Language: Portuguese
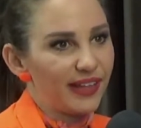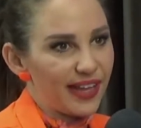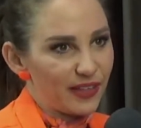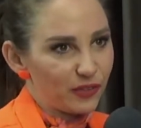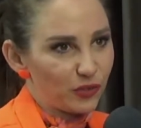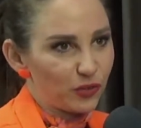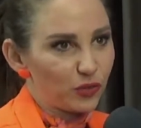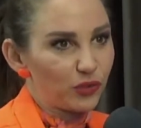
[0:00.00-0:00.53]

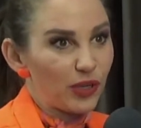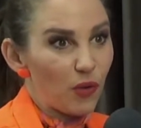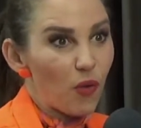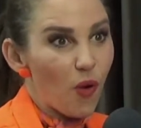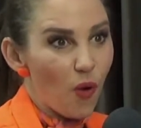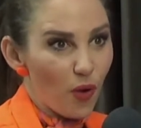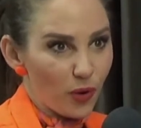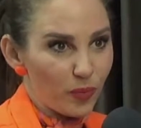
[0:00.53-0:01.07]
dentro do teu
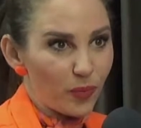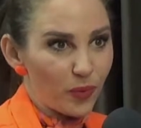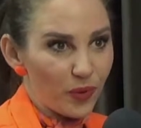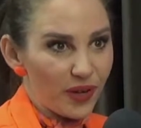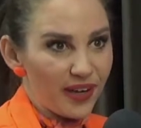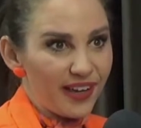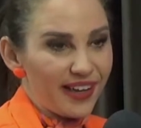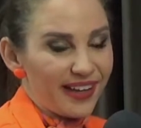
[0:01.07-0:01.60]
corpo.
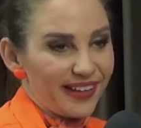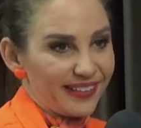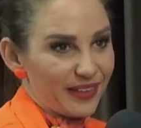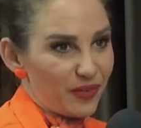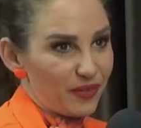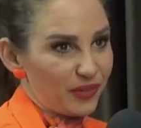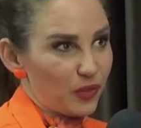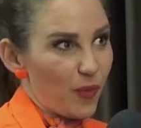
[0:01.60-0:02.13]
Uhum.
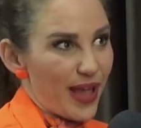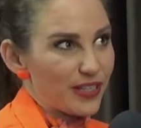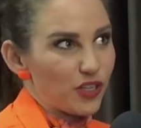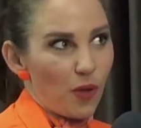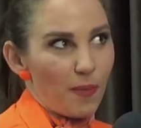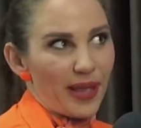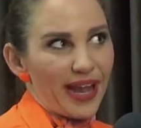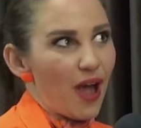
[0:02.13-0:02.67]
Então não é
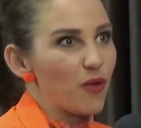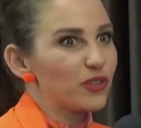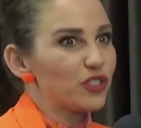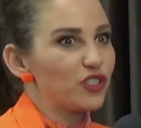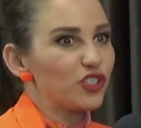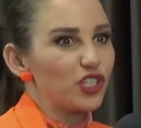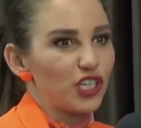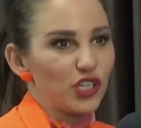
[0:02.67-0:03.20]
só pegar o
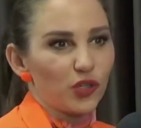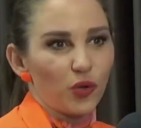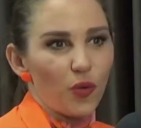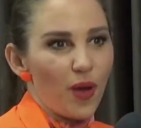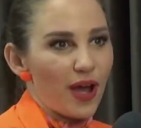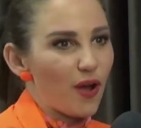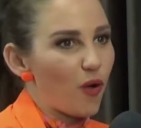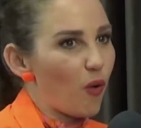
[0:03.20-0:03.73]
estilo
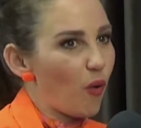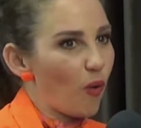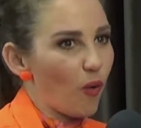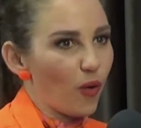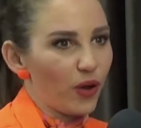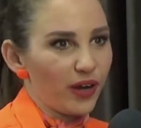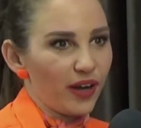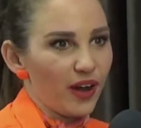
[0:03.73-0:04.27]
ou a
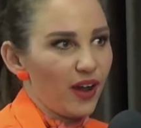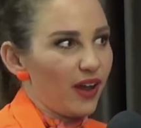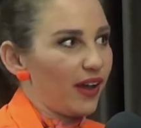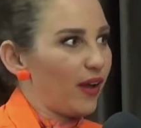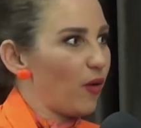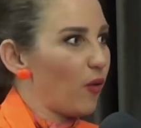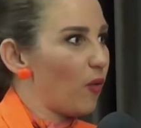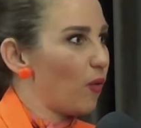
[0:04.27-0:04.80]
cor
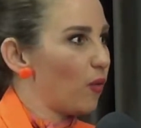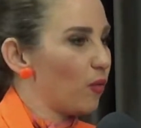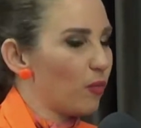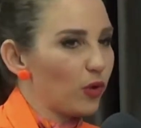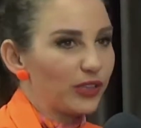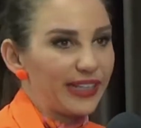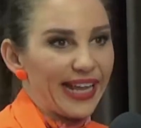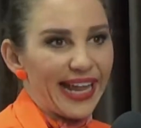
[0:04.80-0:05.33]
ou
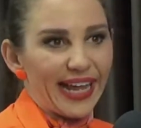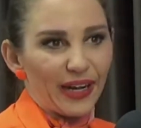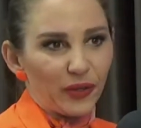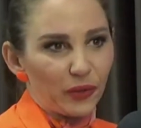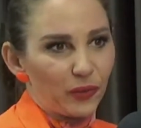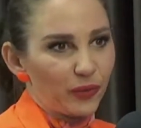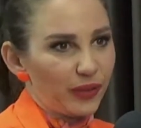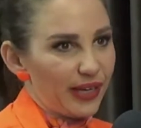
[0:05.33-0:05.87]
Exato.
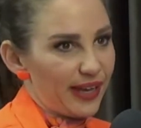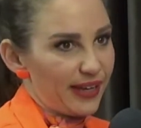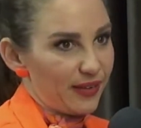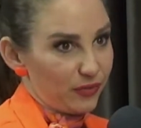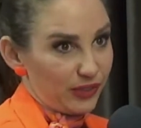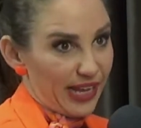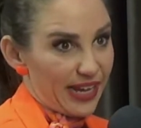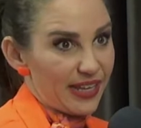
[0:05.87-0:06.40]
modelo.
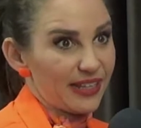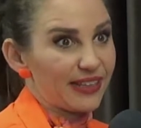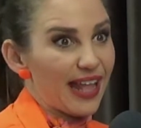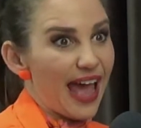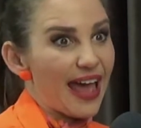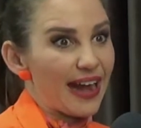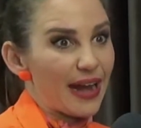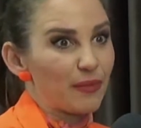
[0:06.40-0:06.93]
Eu tenho que
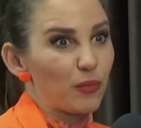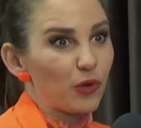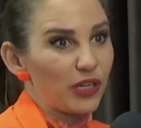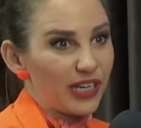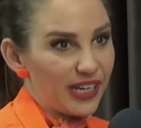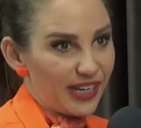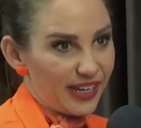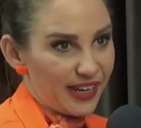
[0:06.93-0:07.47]
dar
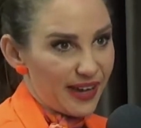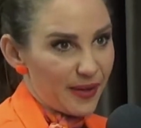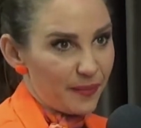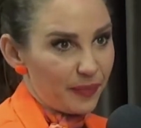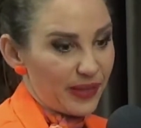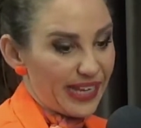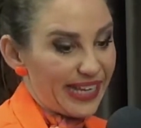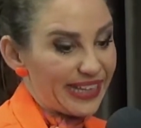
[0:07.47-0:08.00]

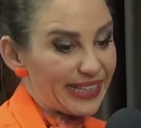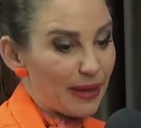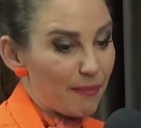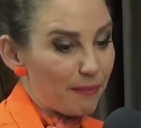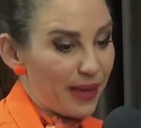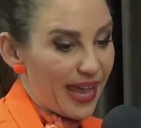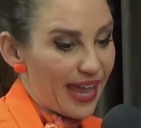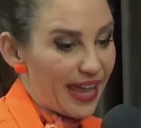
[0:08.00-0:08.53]
harmonia. E
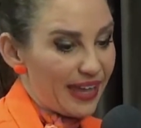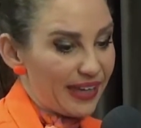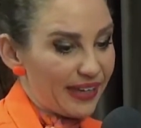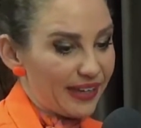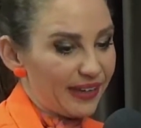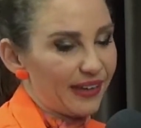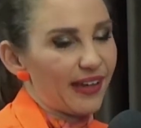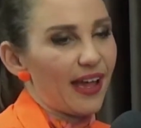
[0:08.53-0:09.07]

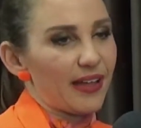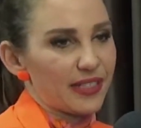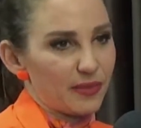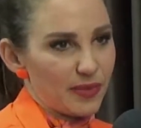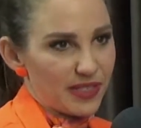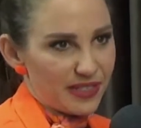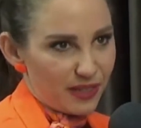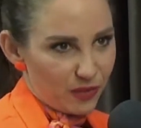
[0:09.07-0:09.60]
também as
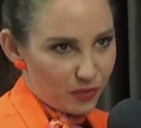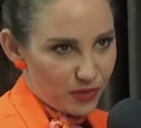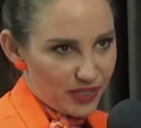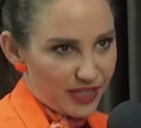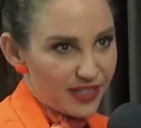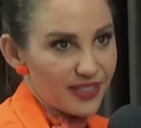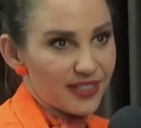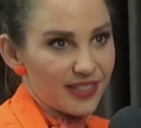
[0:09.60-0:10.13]
minhas
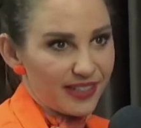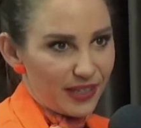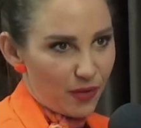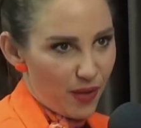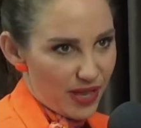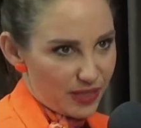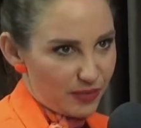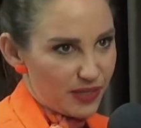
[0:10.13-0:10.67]
circunstâncias,
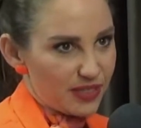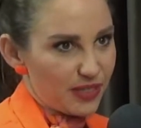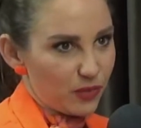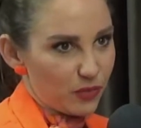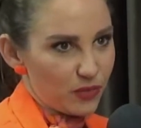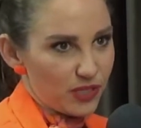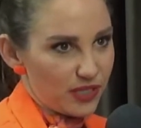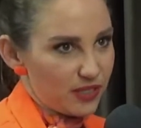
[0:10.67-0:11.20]
adequar as minhas
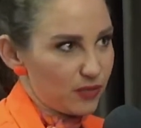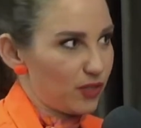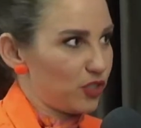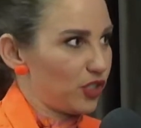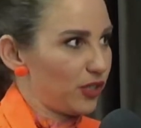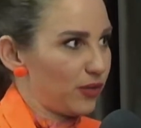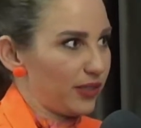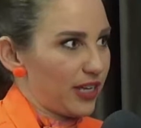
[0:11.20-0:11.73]
circunstâncias. Não
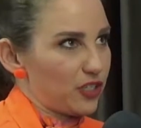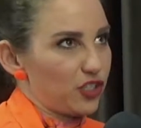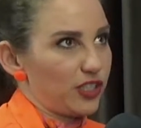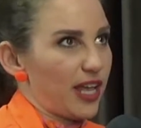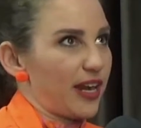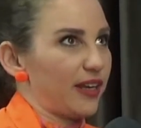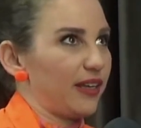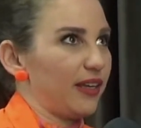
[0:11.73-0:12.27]
adianta eu andar de
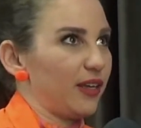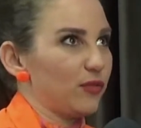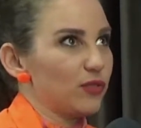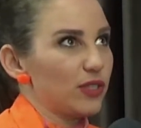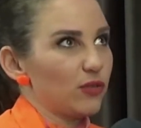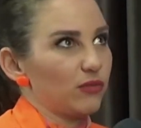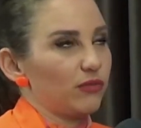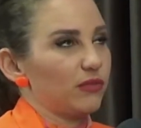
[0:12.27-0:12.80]
terninho
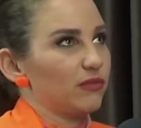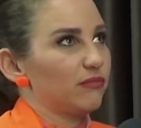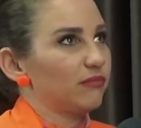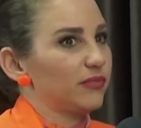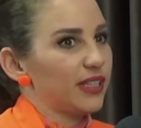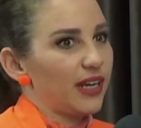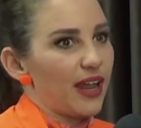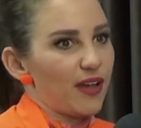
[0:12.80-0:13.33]
se eu
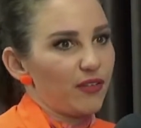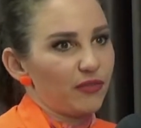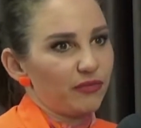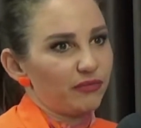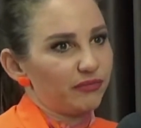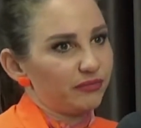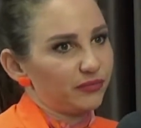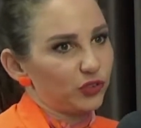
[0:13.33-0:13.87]
sei lá,
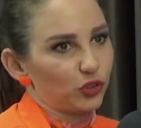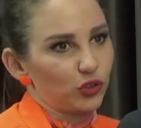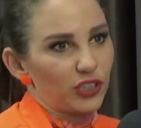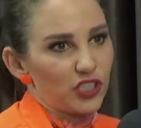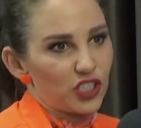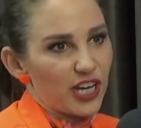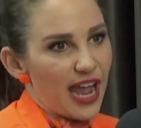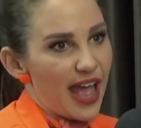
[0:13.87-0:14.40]
sou
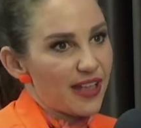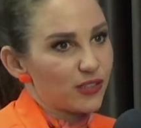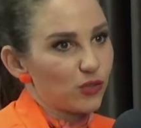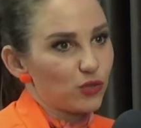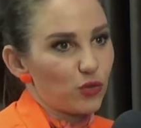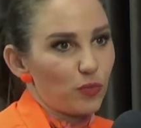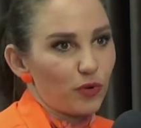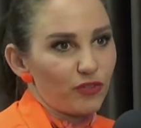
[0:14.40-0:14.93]
dona de casa
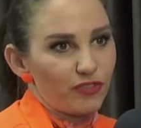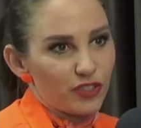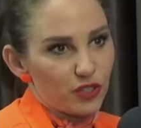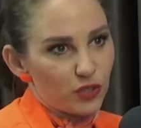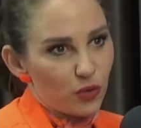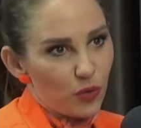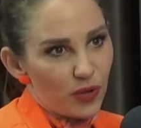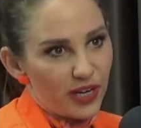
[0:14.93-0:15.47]
ou sou
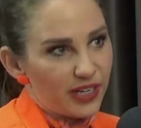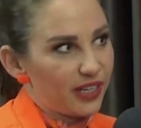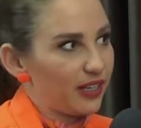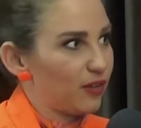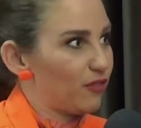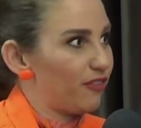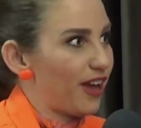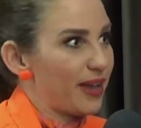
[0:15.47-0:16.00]
professora é.
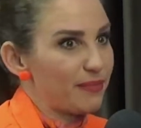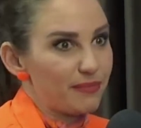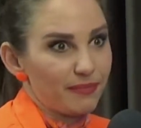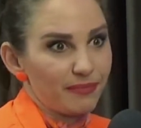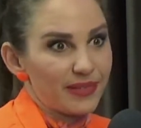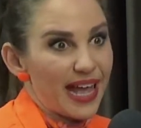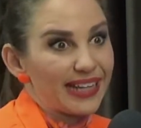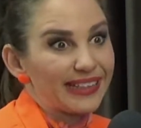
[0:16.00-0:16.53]
que não vai
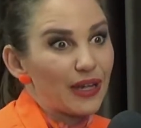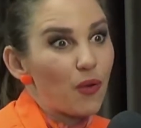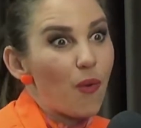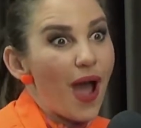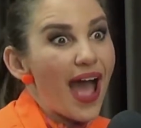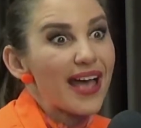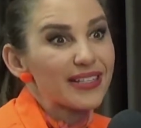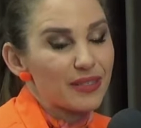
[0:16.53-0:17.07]

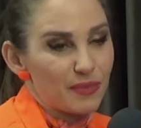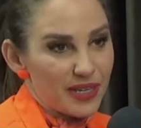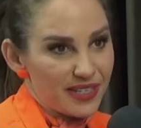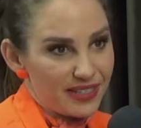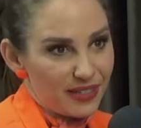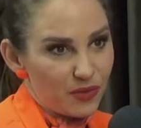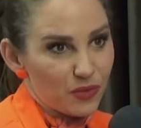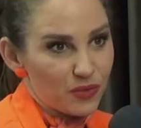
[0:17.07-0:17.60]
adequar as
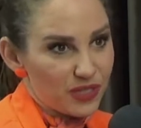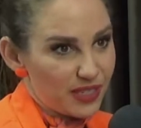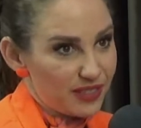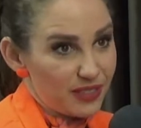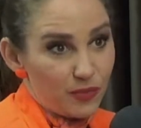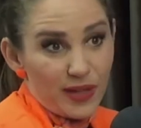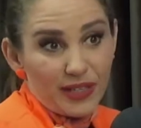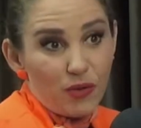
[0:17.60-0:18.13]
minhas
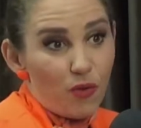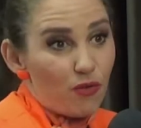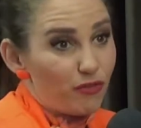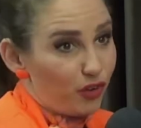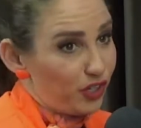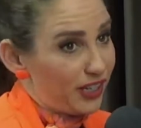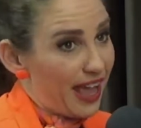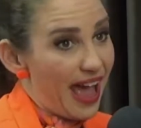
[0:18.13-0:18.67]
circunstâncias, não é tão
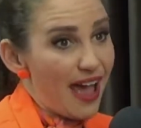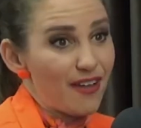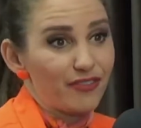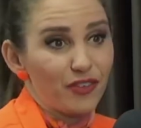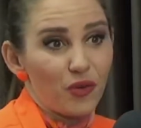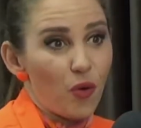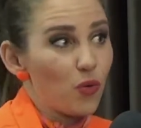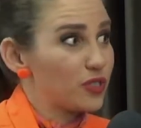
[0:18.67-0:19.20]

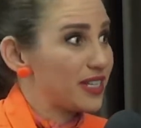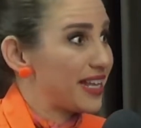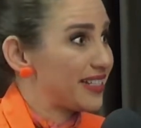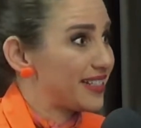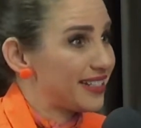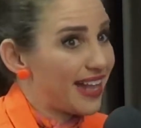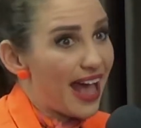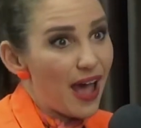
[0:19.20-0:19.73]
confortável, uhum. ou usar
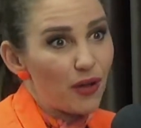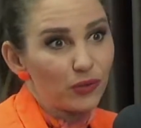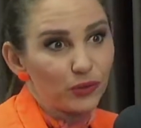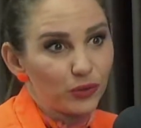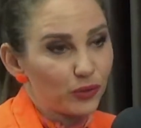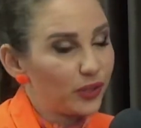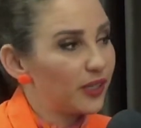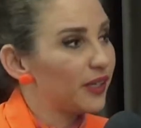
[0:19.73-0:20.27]
salto. Ou que
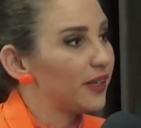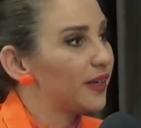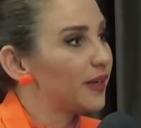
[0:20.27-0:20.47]
não consegue